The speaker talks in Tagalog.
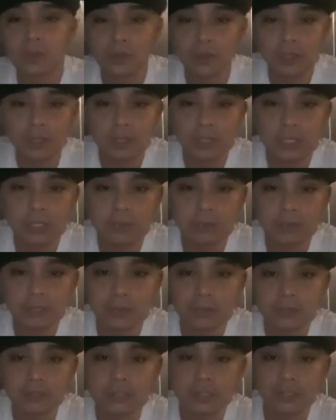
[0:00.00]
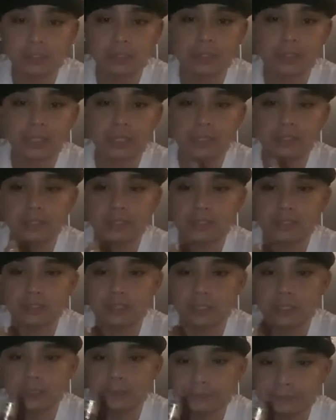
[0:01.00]
Okay, game cloud check na natin
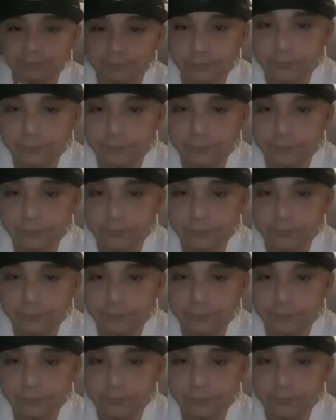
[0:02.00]
siya.